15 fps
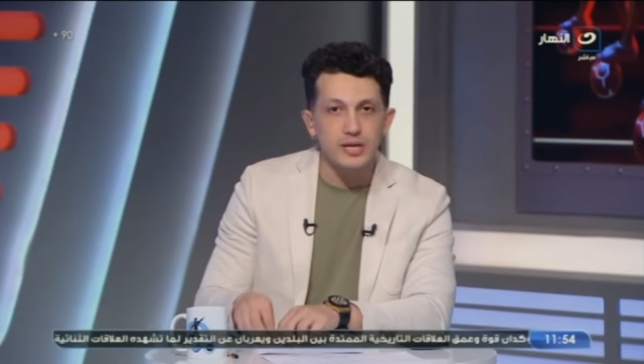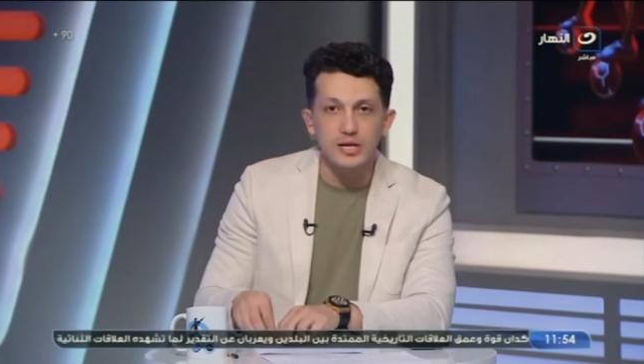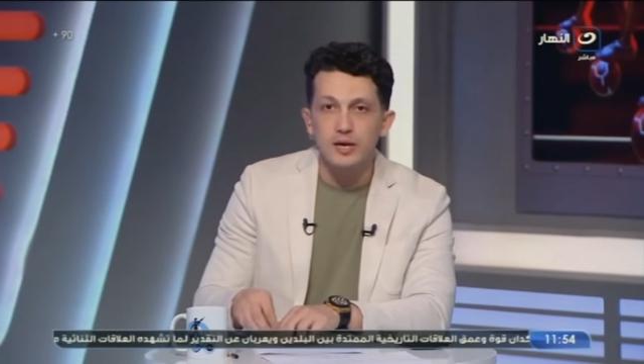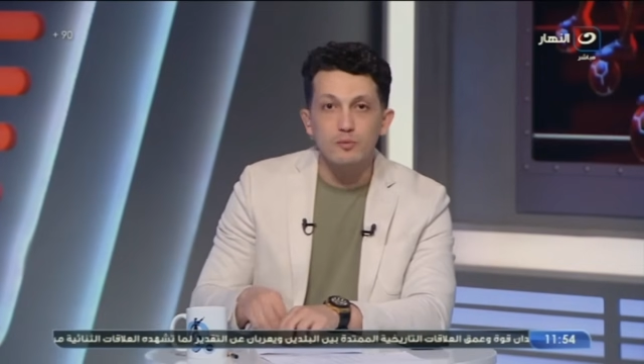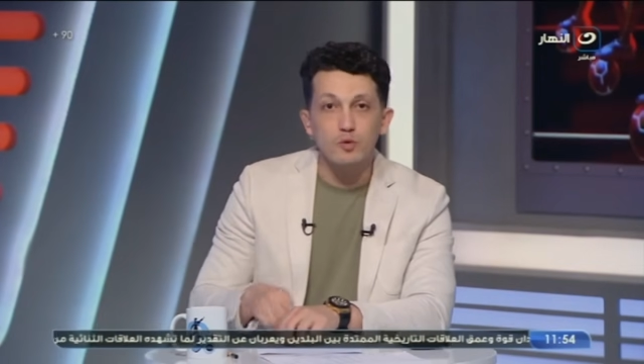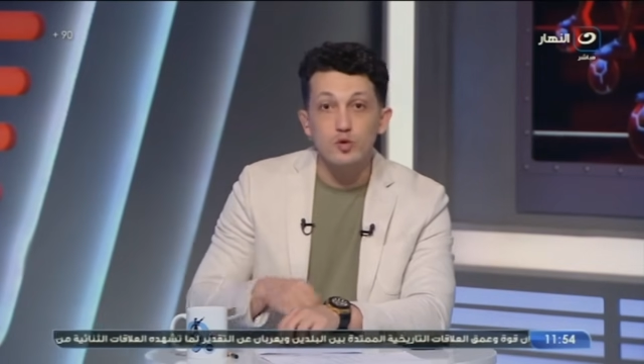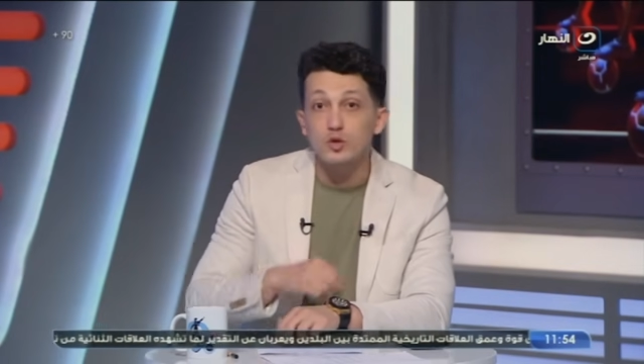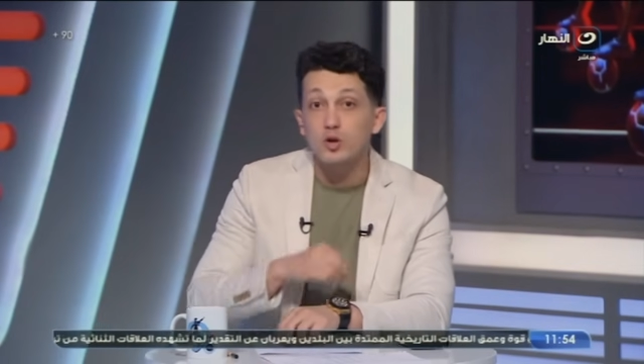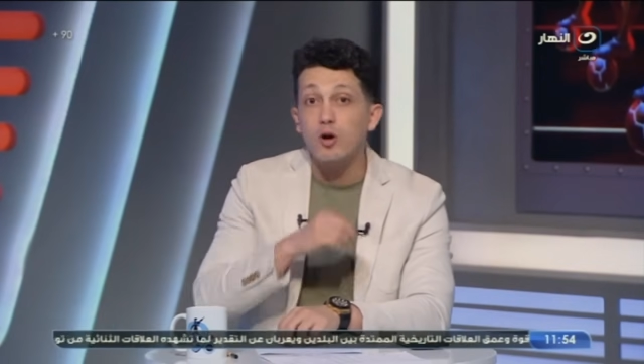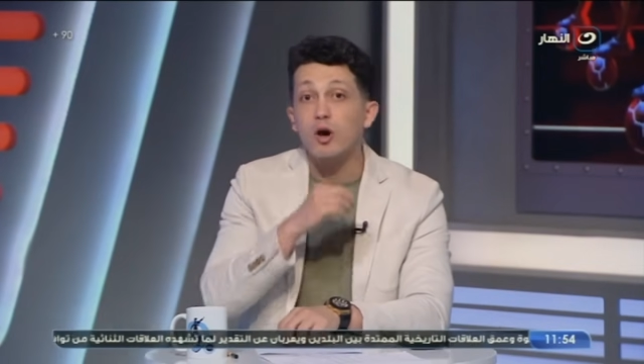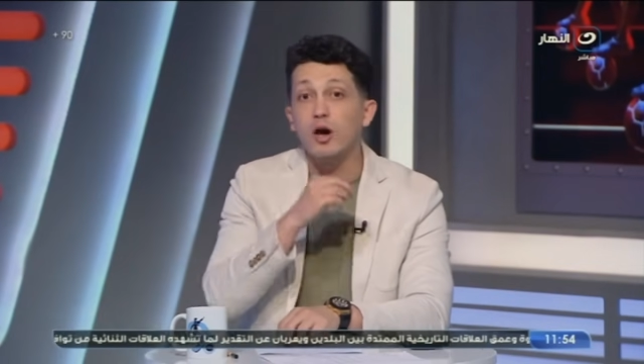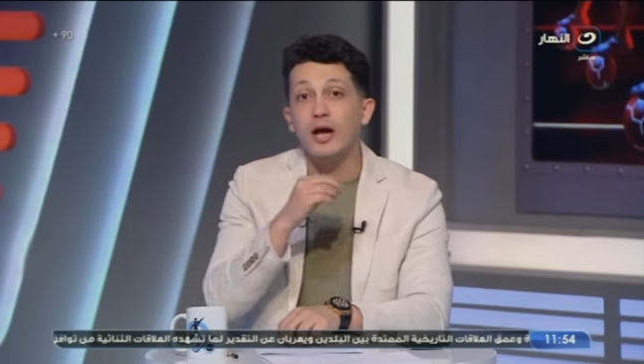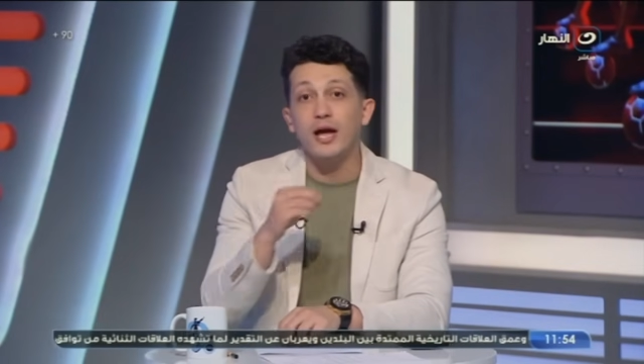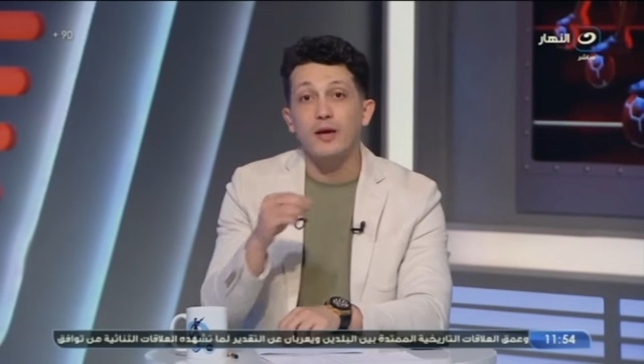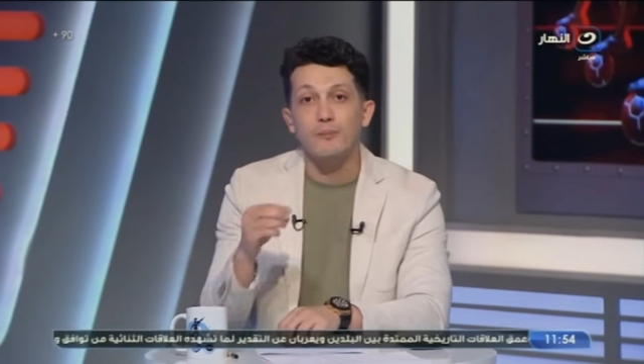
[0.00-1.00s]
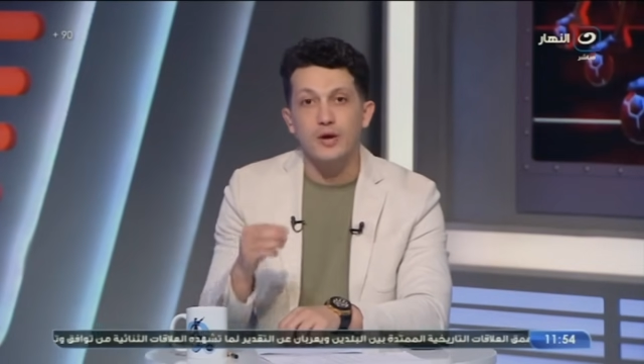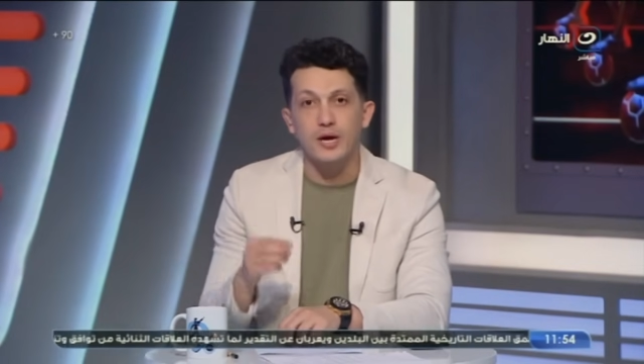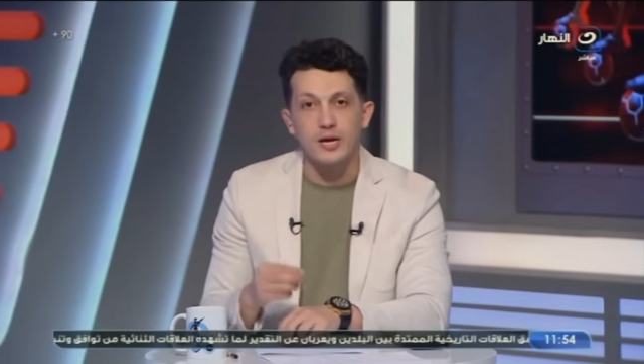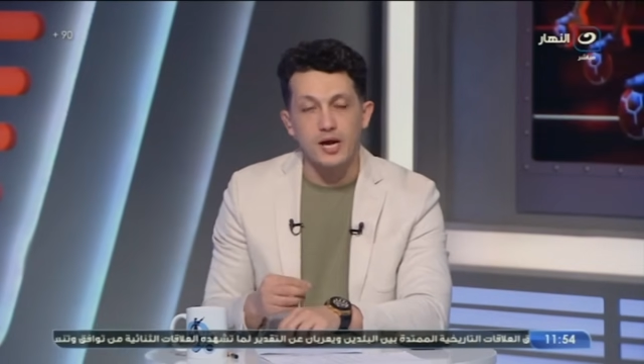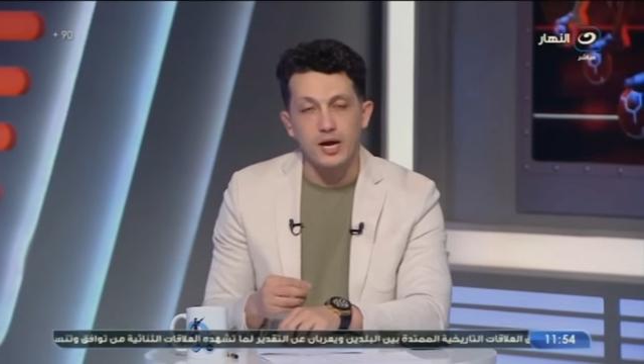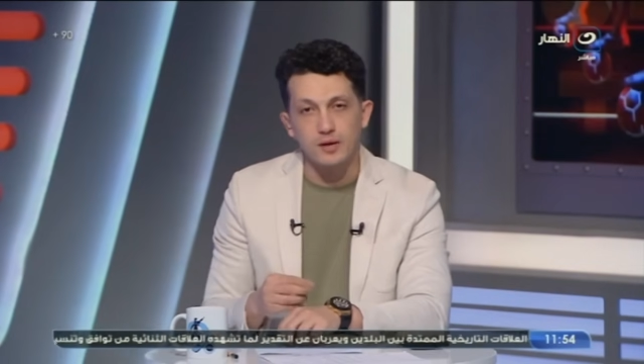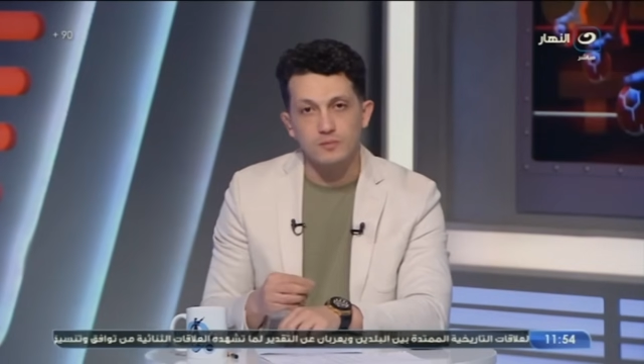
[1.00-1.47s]
اللي جاب جون رائع
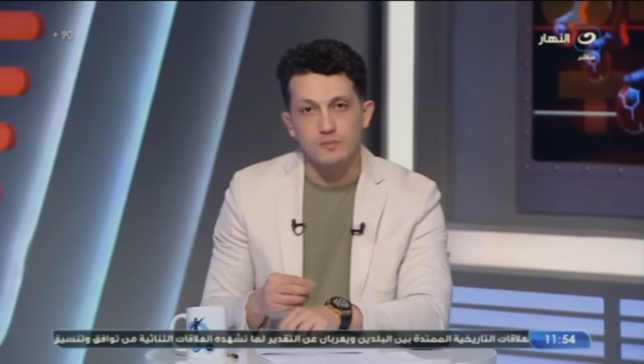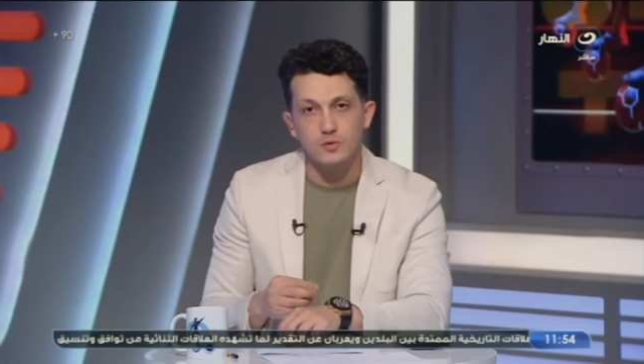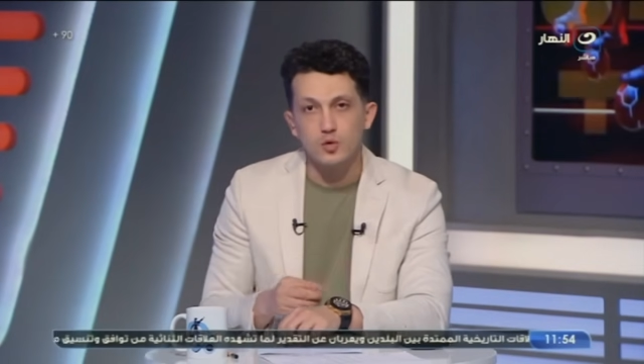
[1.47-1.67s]
امبارح